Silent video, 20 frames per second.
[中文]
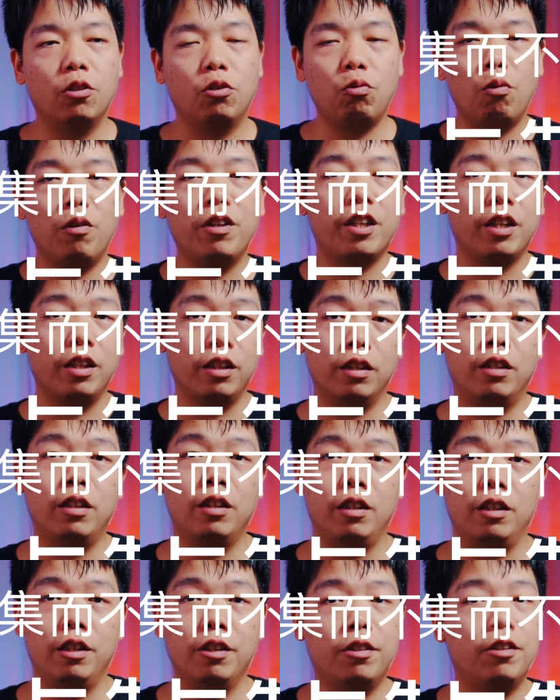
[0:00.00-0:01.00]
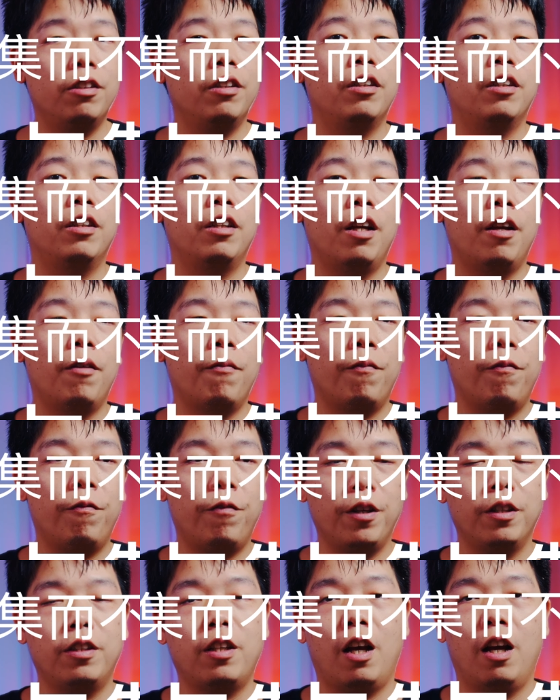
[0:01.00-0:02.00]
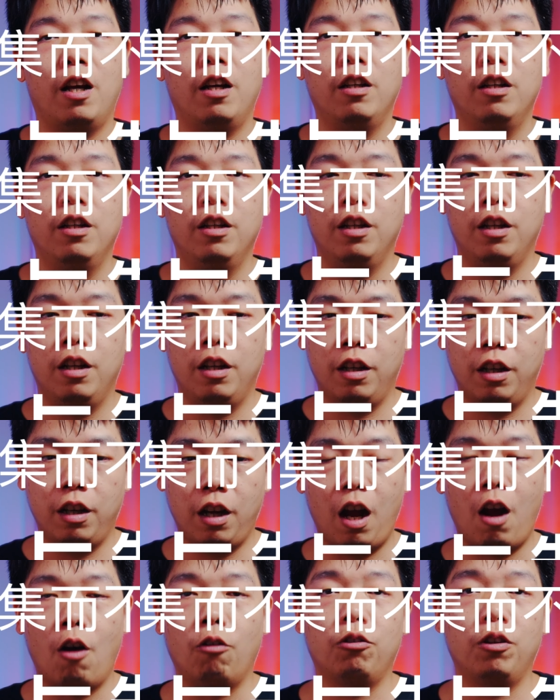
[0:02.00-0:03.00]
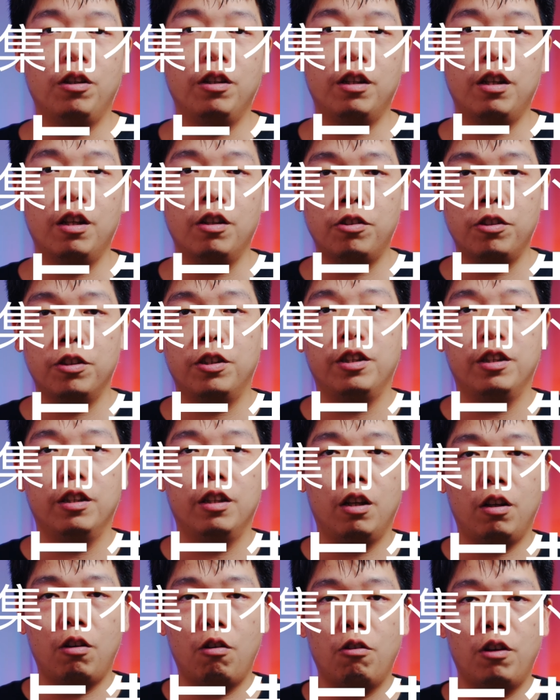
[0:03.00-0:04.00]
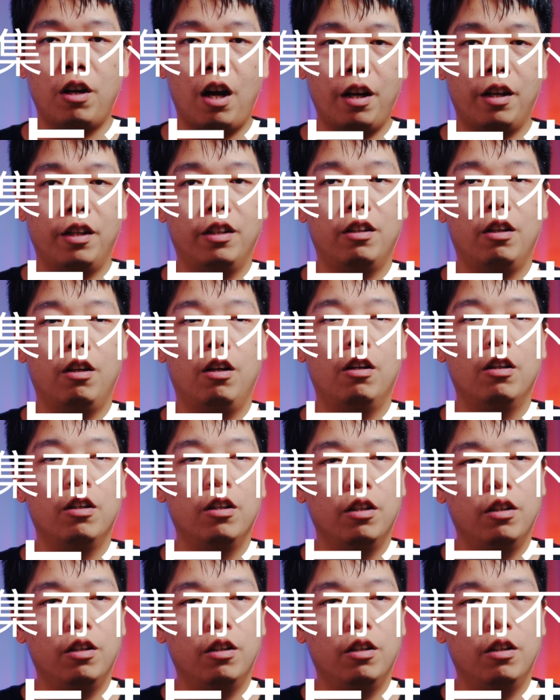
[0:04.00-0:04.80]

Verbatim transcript: 做影集是一件非常好的一个事情，能够让你的